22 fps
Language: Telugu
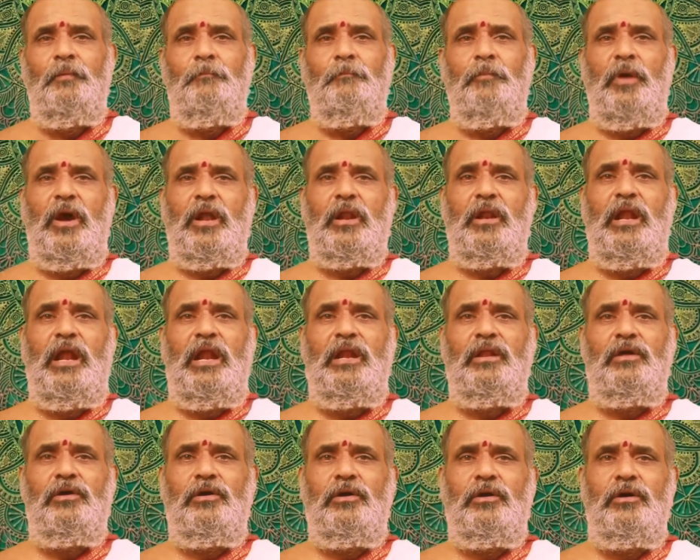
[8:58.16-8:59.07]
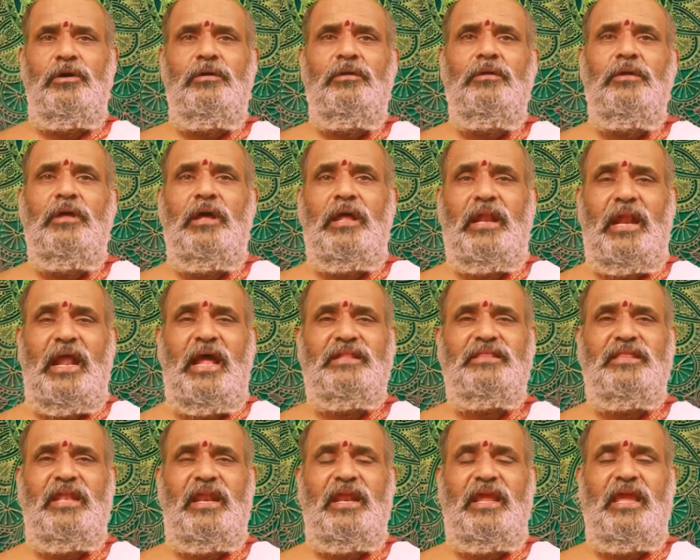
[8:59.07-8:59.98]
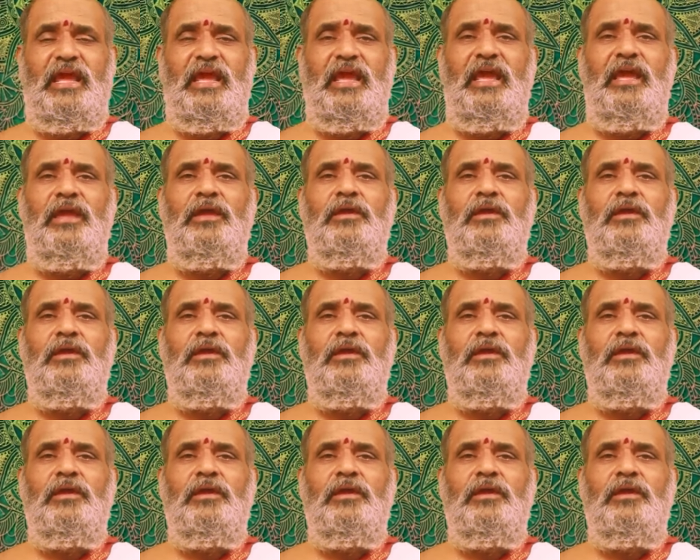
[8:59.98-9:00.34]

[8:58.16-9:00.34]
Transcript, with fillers: మరునాడు రాత్రికి